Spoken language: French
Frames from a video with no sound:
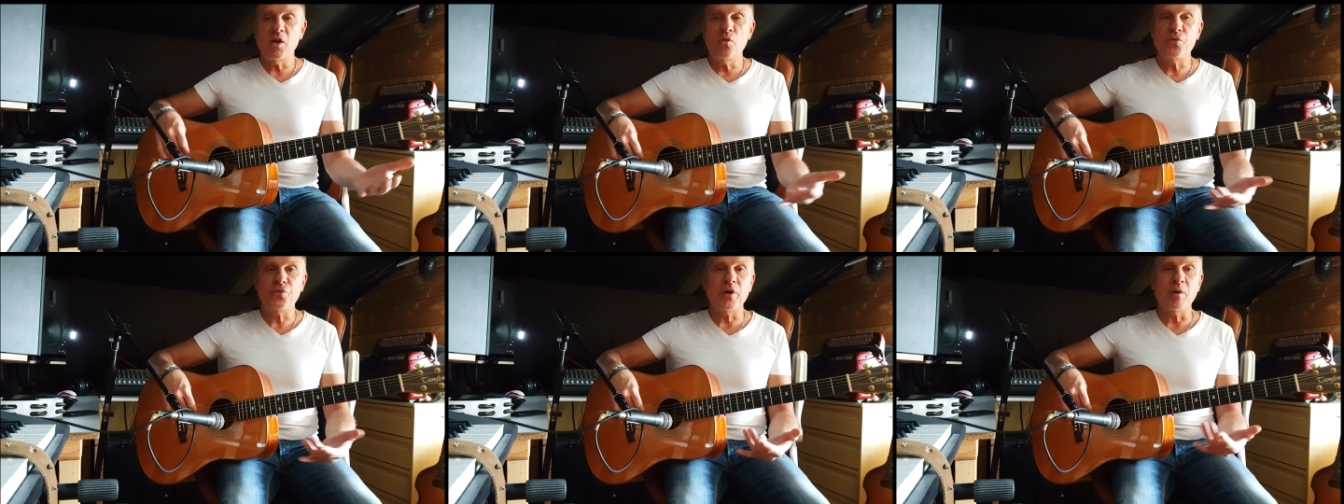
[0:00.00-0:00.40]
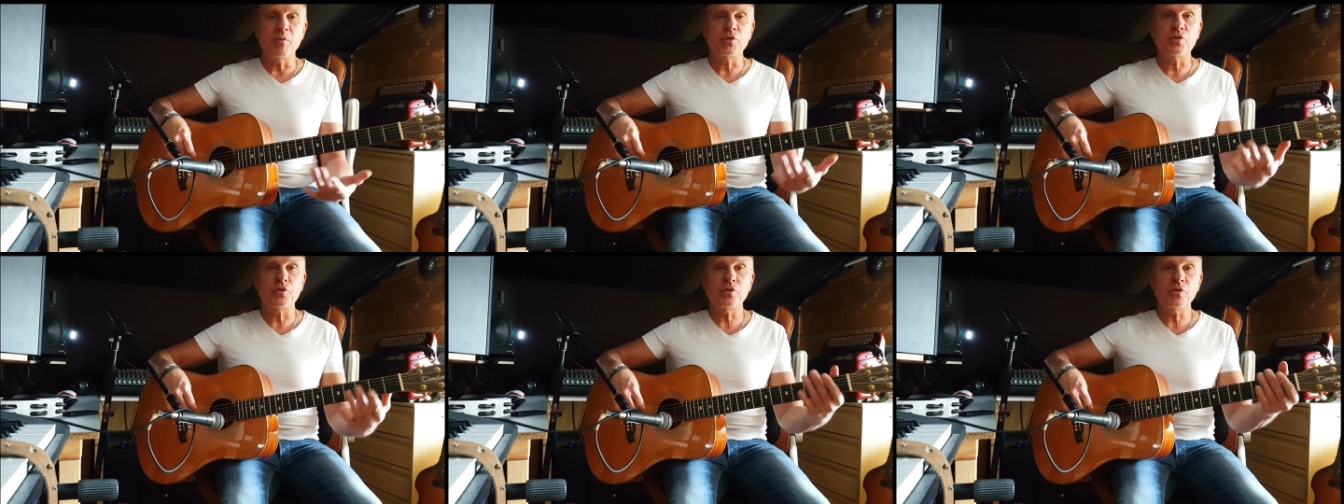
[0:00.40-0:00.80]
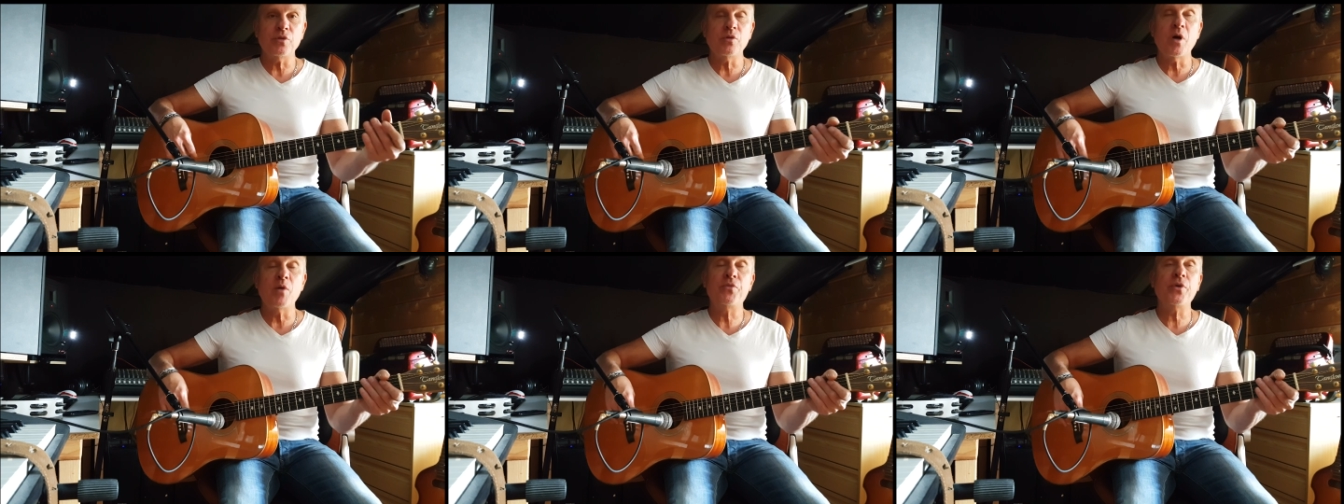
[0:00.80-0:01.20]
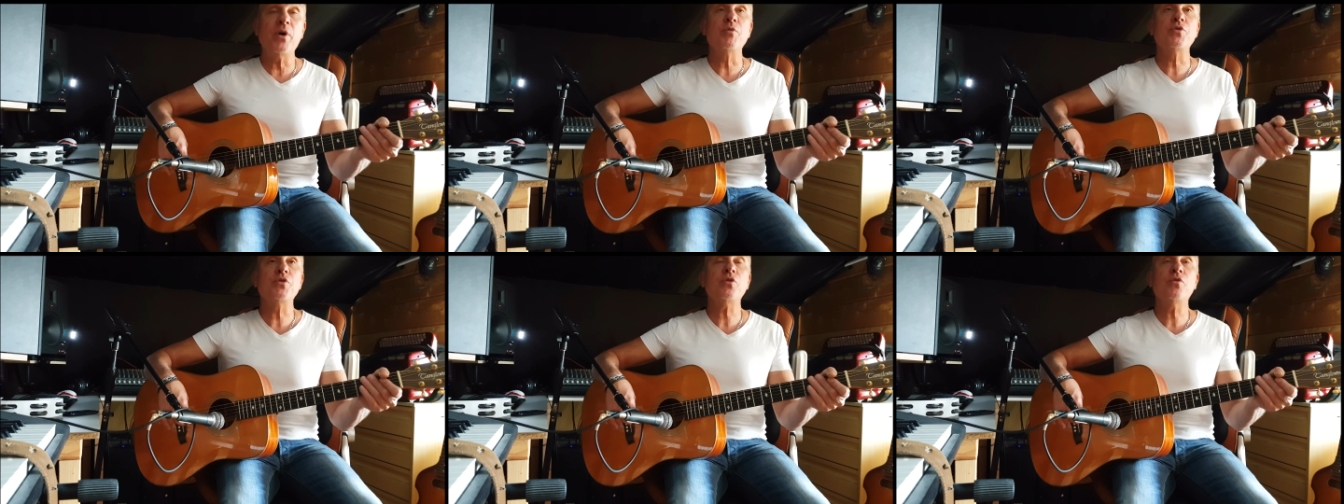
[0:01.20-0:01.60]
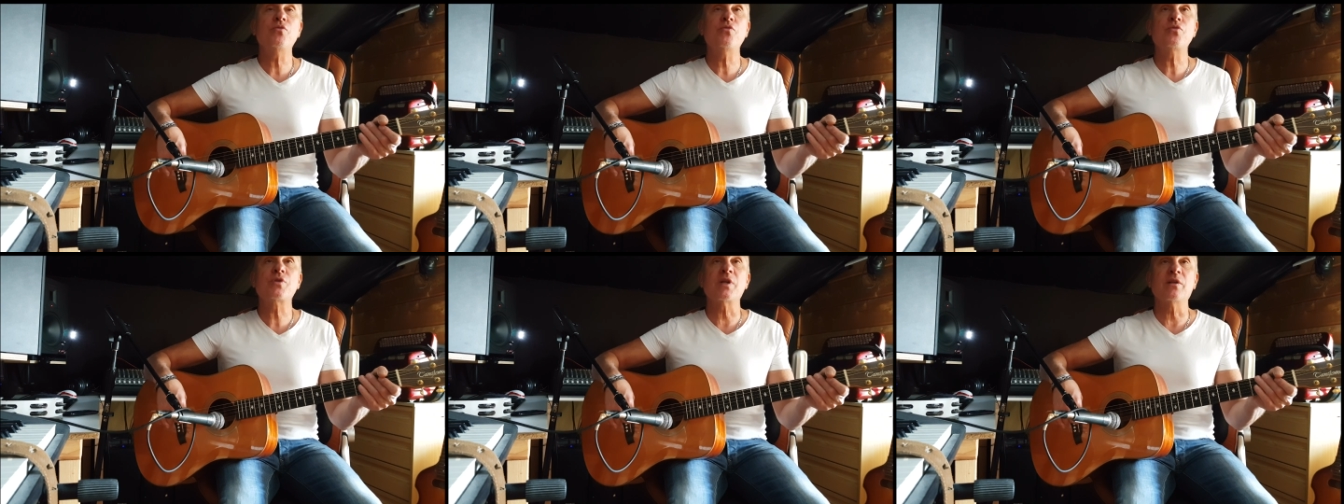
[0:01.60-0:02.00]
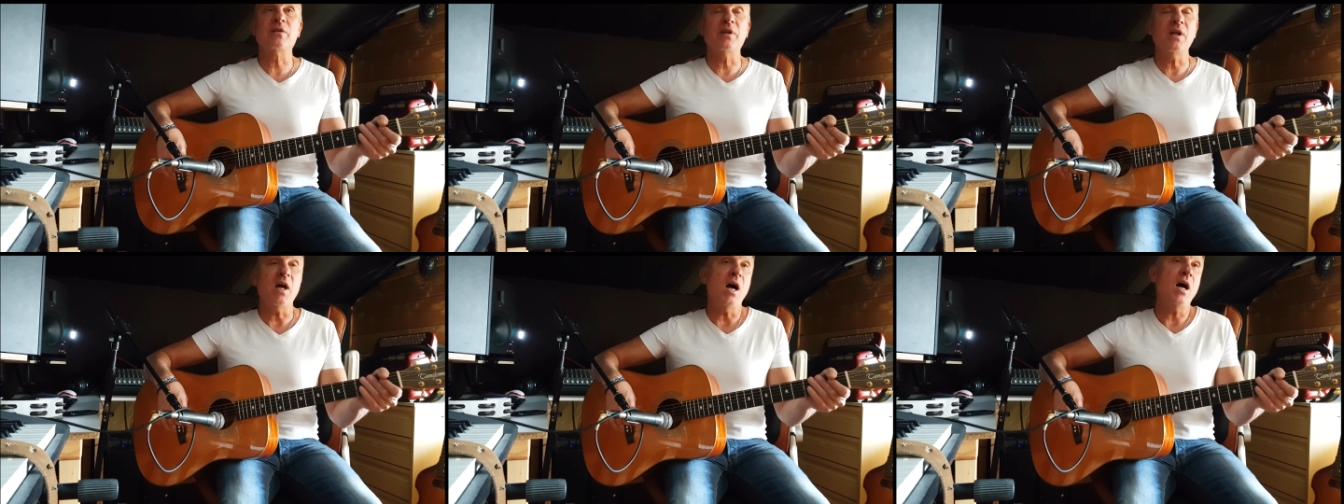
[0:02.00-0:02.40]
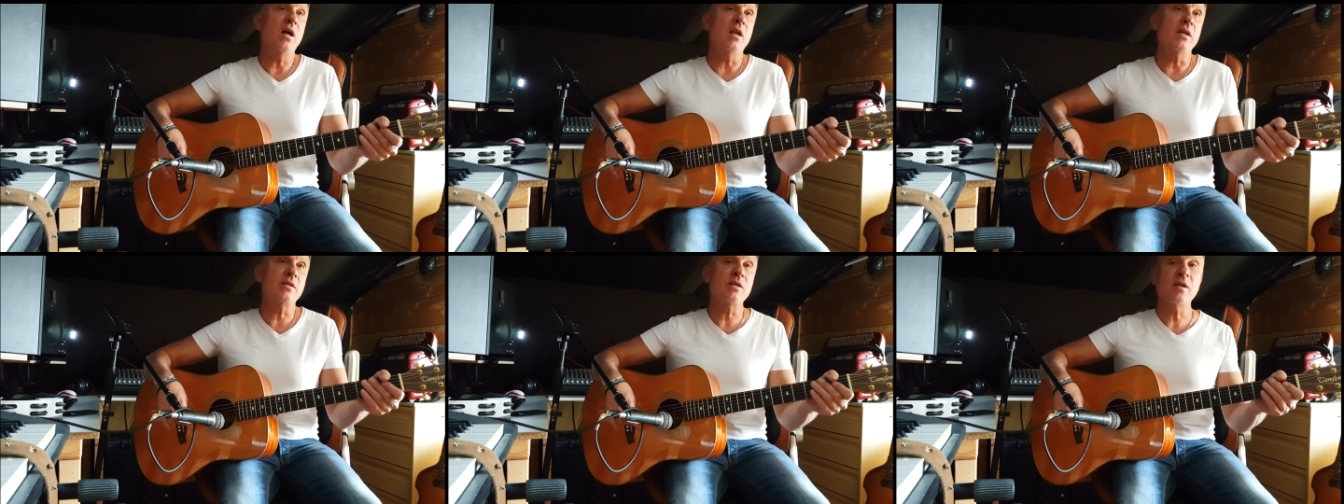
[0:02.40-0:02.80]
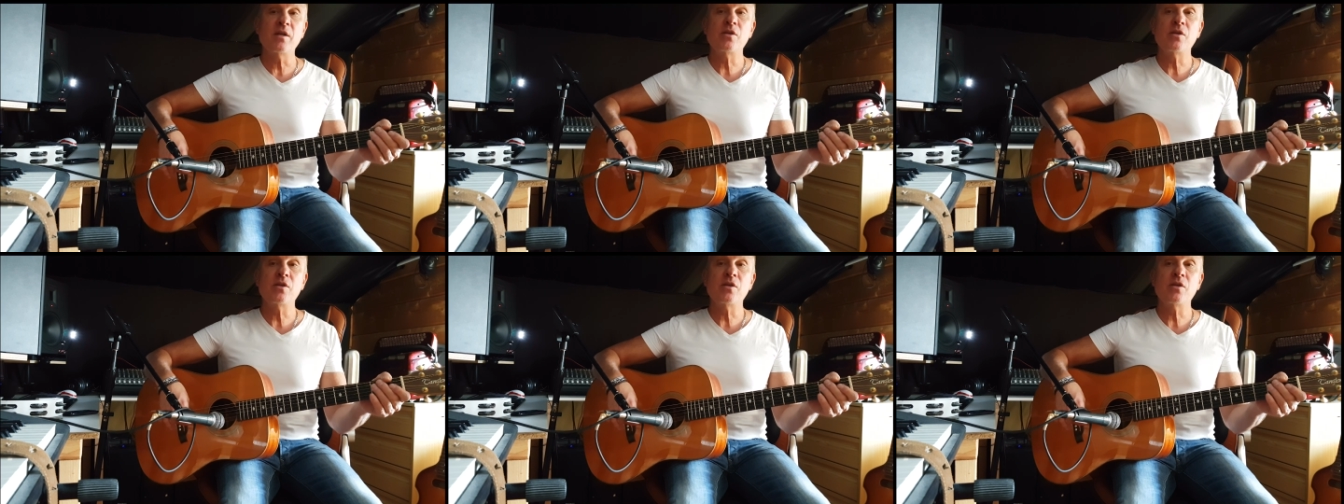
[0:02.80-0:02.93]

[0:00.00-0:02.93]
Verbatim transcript: au fur, et à mesure, au fur et à mesure que vous vous sentez à l'aise